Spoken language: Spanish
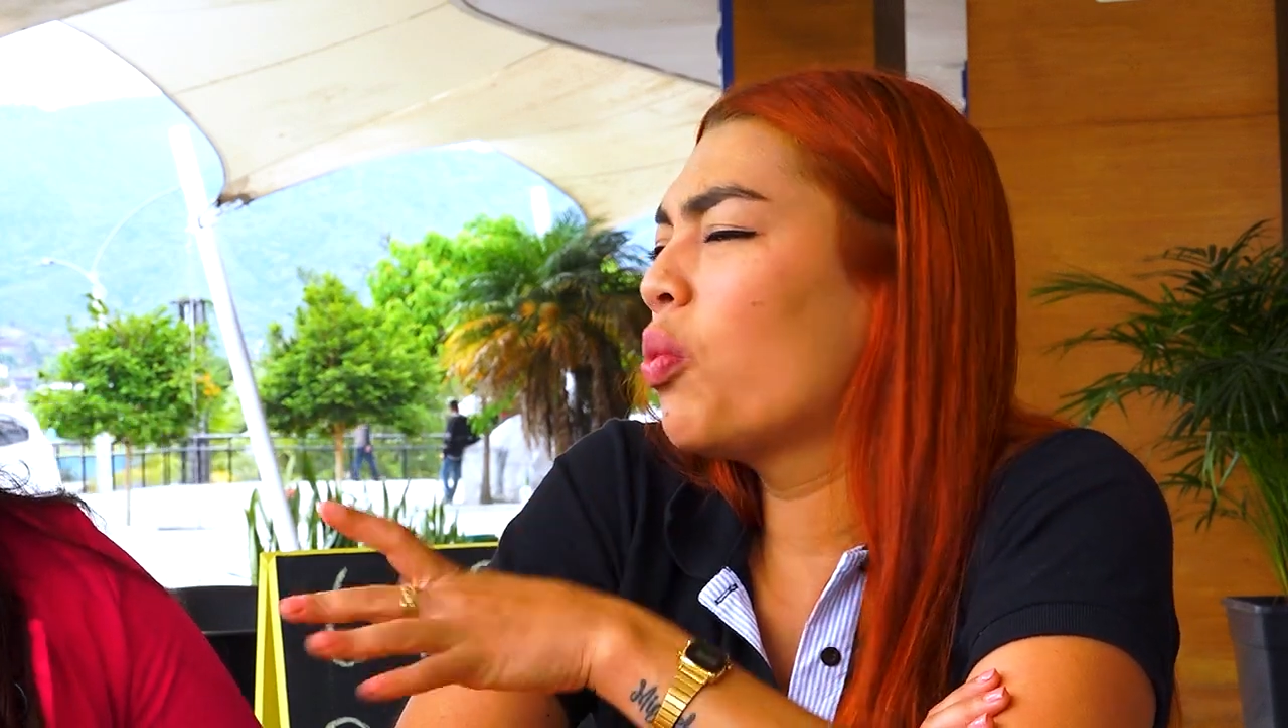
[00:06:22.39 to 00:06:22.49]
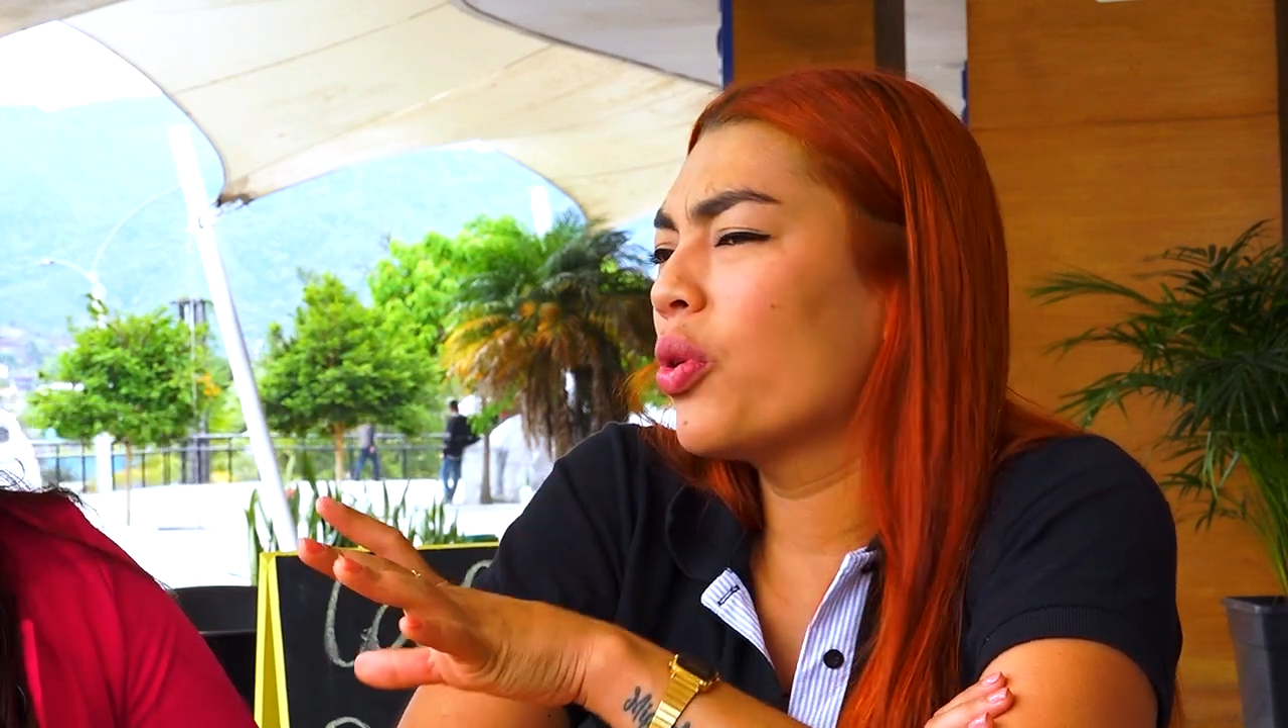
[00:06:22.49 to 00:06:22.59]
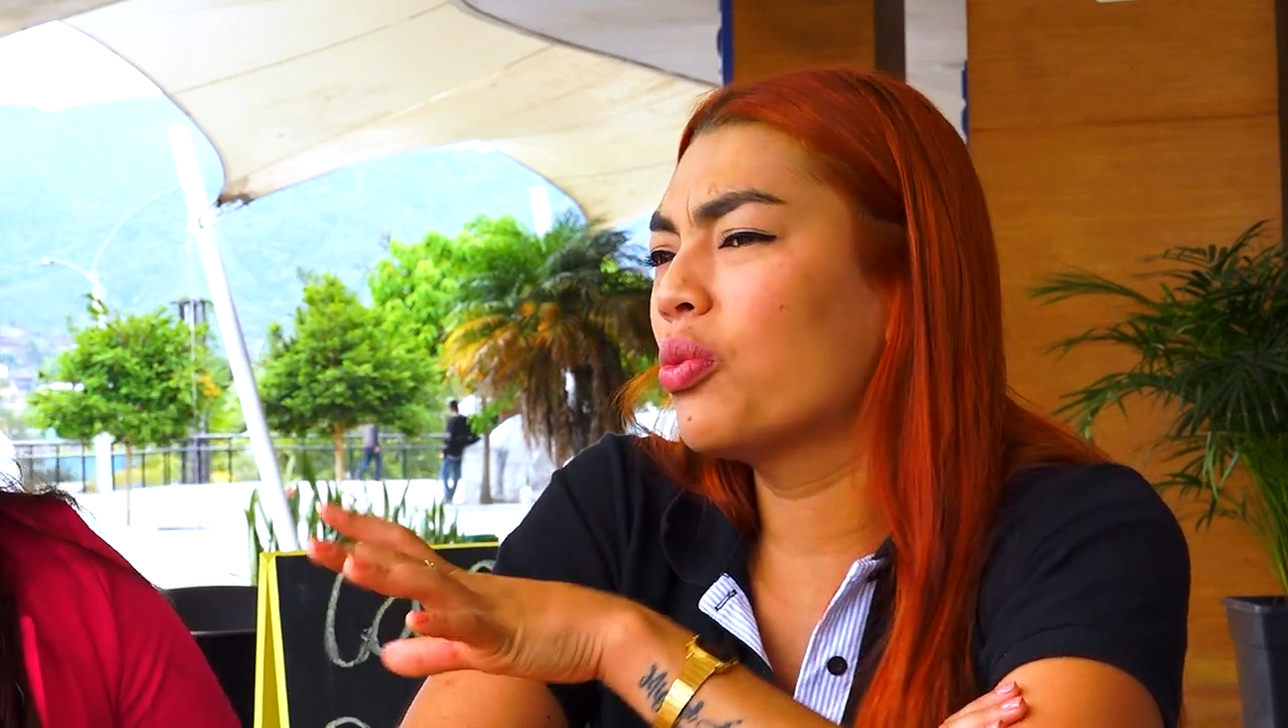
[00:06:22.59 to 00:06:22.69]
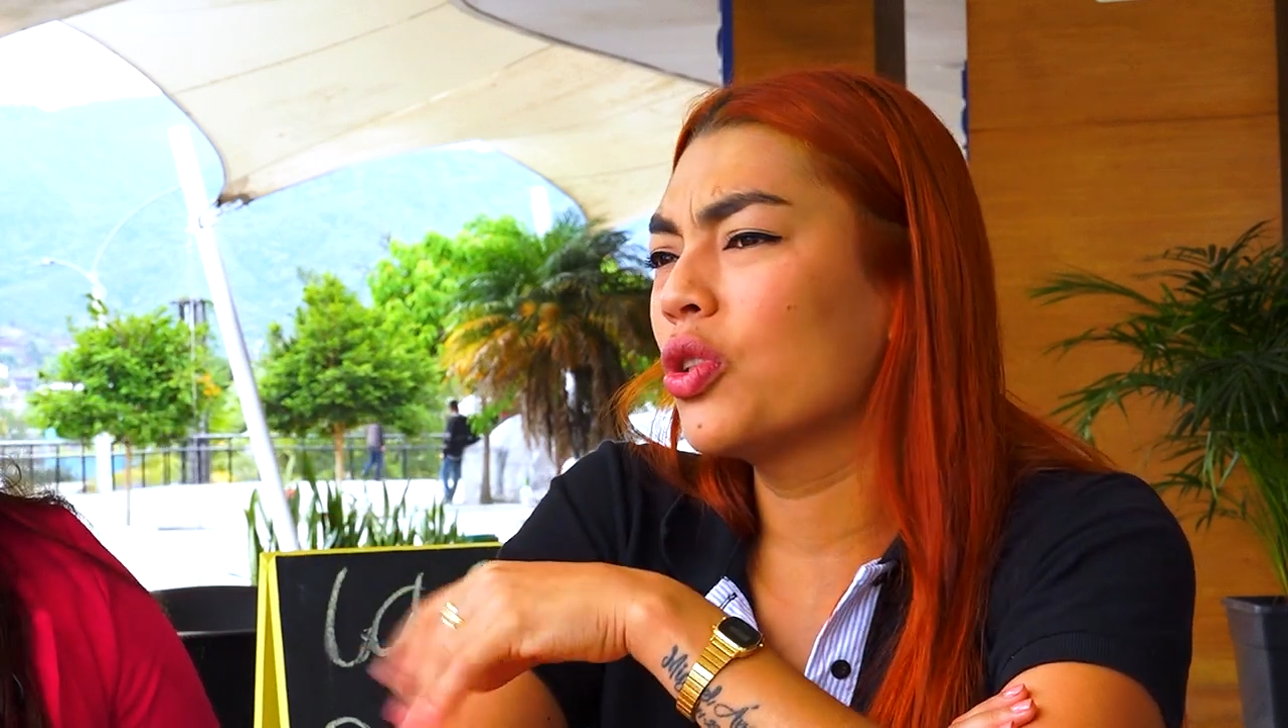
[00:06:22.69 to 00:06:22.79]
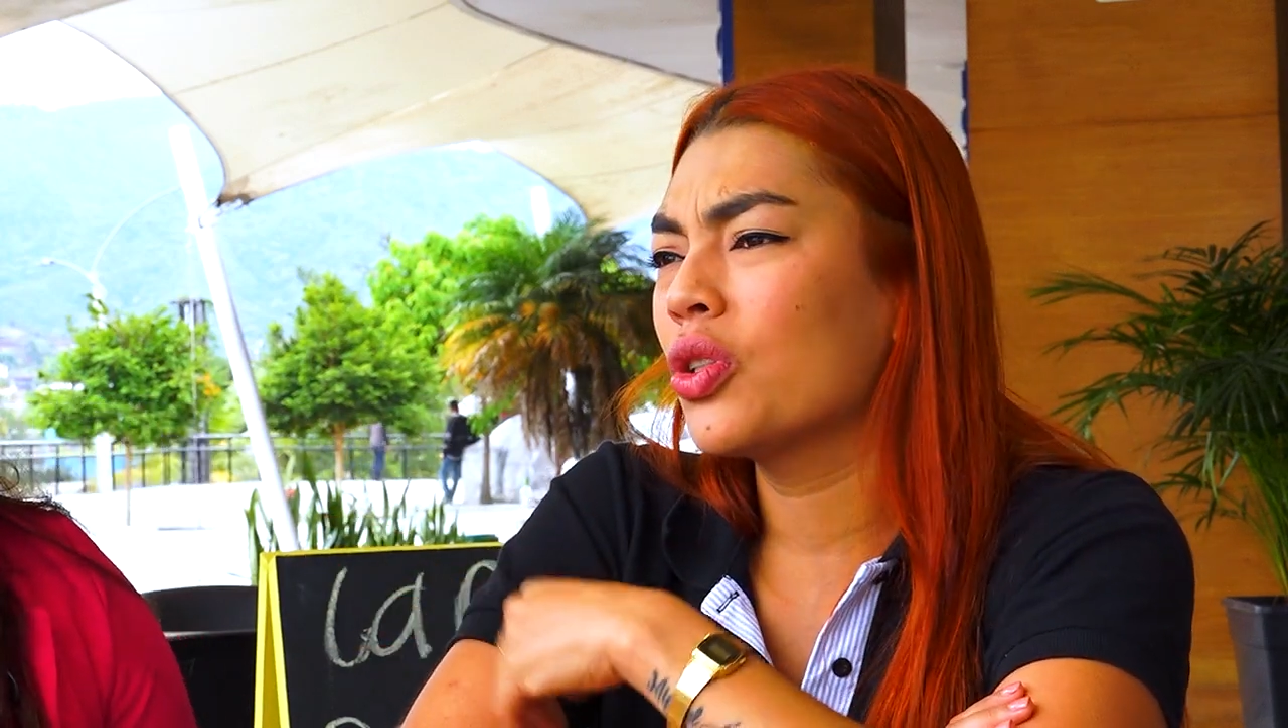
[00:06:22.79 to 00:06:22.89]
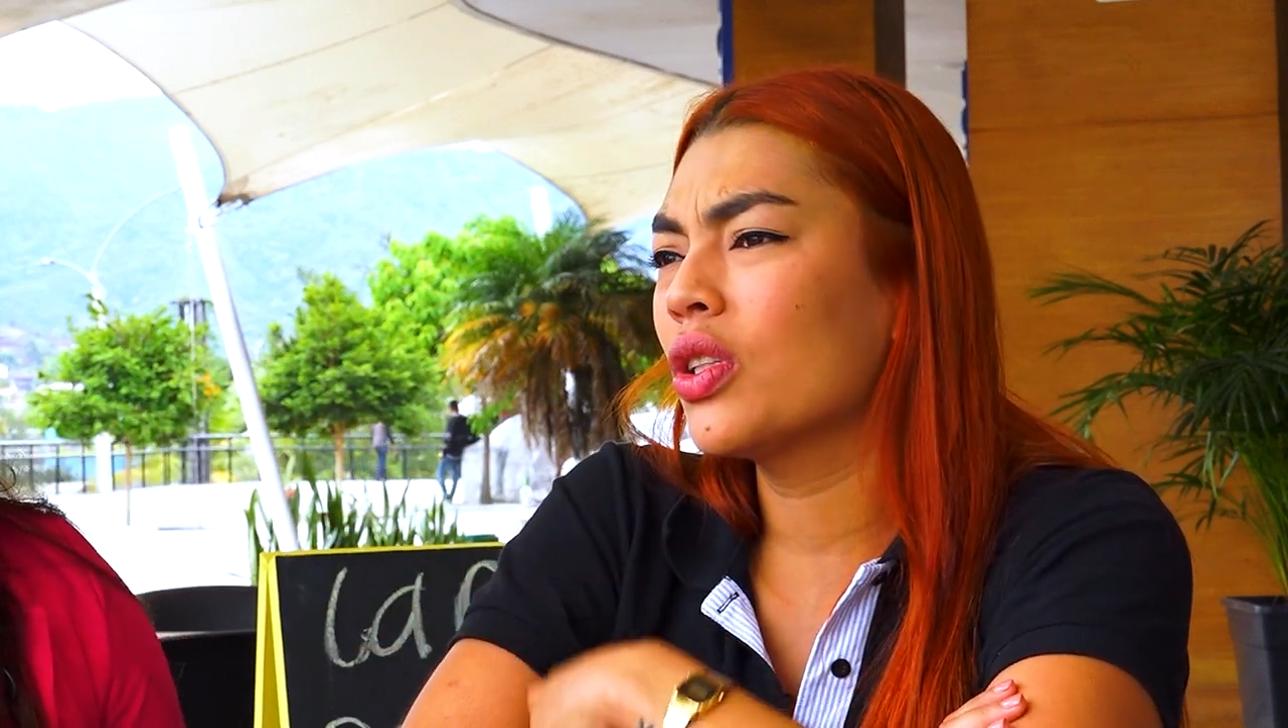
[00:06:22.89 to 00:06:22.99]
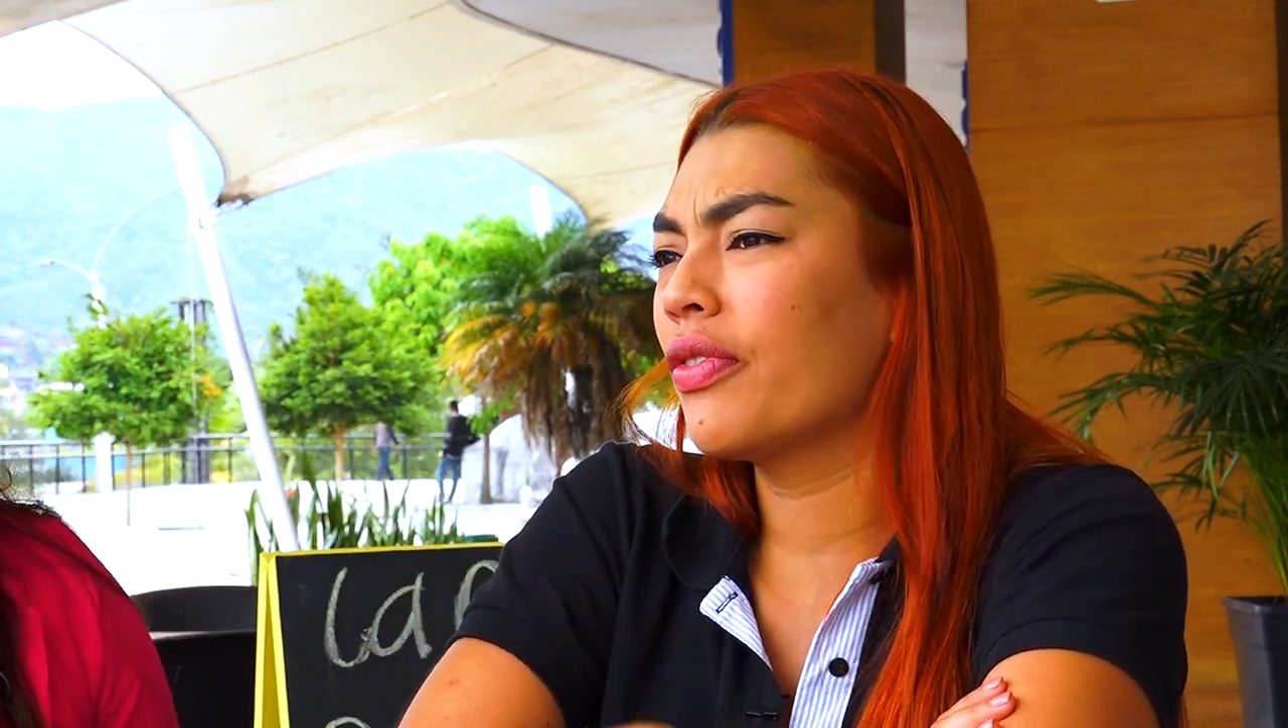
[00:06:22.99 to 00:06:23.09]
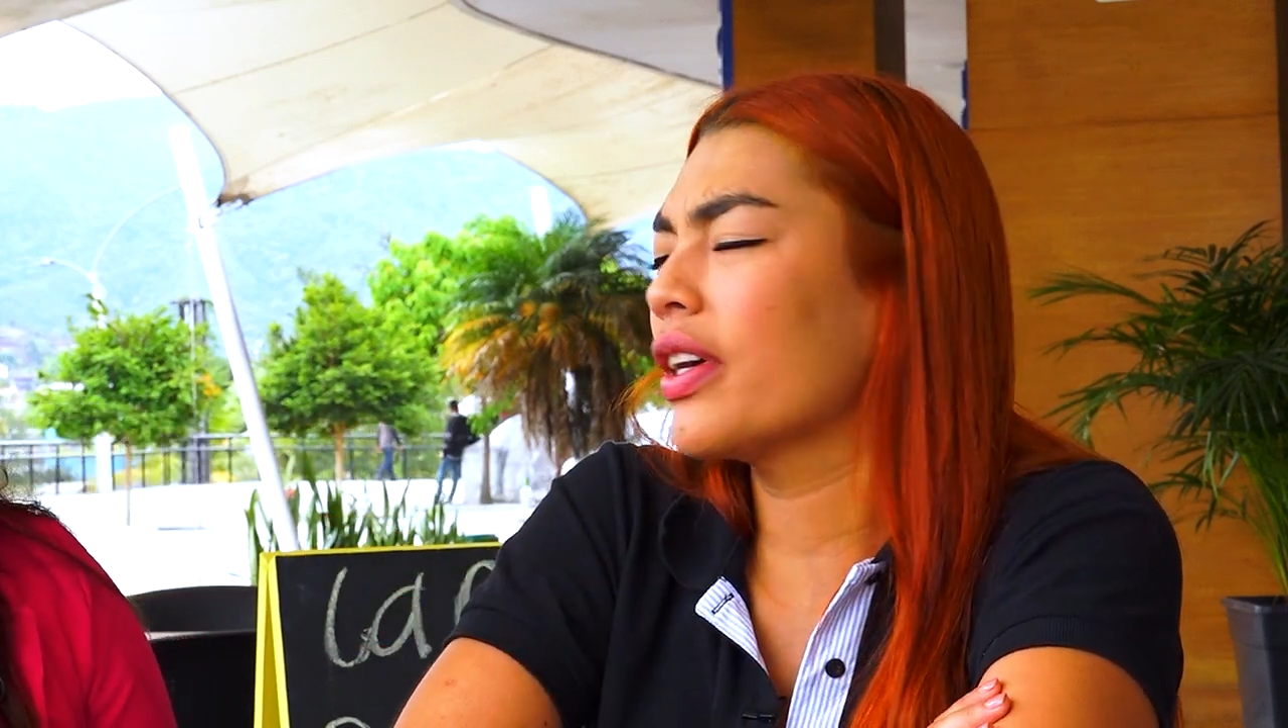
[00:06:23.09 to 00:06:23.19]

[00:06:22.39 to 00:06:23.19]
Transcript: por un montón de